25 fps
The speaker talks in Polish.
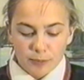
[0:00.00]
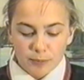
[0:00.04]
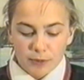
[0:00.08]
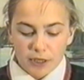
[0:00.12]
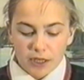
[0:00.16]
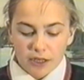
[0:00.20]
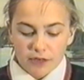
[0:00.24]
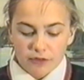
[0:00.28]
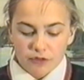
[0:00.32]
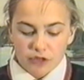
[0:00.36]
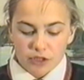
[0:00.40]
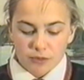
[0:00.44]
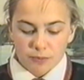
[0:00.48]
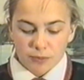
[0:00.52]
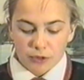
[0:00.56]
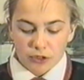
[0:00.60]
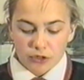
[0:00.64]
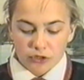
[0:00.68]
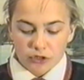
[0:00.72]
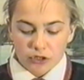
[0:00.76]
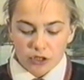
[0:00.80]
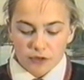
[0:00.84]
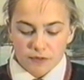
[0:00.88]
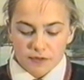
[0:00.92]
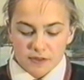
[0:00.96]
i pierwsze
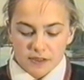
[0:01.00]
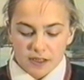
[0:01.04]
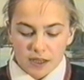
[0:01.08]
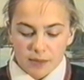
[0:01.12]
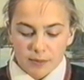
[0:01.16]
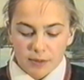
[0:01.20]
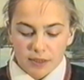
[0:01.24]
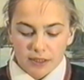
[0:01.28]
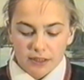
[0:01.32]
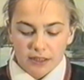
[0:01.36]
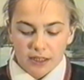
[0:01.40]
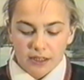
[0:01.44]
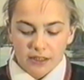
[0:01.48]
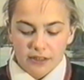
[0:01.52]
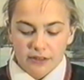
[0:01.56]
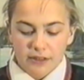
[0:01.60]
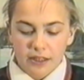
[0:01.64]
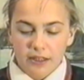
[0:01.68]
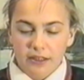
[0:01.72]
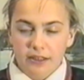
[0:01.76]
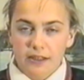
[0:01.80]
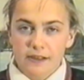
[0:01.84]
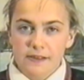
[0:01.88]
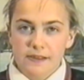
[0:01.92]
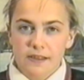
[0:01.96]
Piątkowska
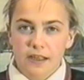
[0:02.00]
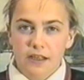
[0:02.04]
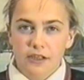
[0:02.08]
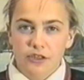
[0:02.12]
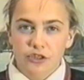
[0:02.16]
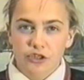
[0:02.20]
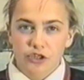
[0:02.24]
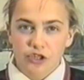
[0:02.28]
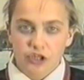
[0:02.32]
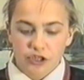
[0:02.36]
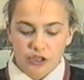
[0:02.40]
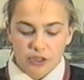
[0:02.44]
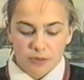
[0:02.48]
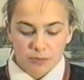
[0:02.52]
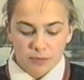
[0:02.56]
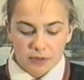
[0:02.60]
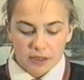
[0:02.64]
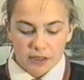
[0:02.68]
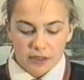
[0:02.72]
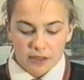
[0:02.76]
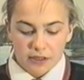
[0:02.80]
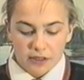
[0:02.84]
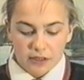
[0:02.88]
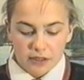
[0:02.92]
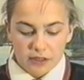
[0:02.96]
Magdalena klasa
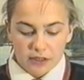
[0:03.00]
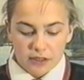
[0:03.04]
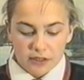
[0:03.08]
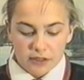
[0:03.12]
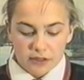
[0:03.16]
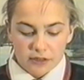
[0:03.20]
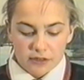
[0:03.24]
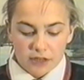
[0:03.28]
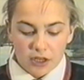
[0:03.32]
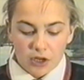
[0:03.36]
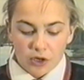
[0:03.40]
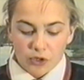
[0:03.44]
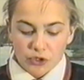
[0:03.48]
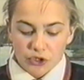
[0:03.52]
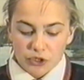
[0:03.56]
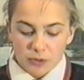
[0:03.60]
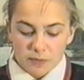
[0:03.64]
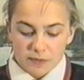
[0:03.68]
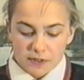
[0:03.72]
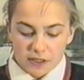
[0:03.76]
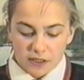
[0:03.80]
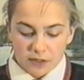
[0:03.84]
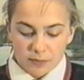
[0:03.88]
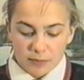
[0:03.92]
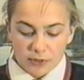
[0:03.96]
trzecia B. Na
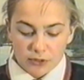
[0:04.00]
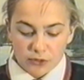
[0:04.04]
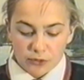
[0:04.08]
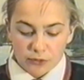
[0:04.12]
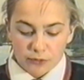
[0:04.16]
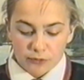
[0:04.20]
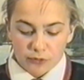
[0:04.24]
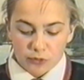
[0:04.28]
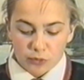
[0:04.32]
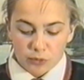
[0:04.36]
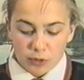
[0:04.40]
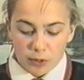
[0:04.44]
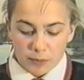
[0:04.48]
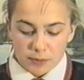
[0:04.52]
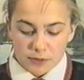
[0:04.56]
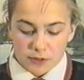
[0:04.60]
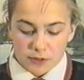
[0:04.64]
800 metrów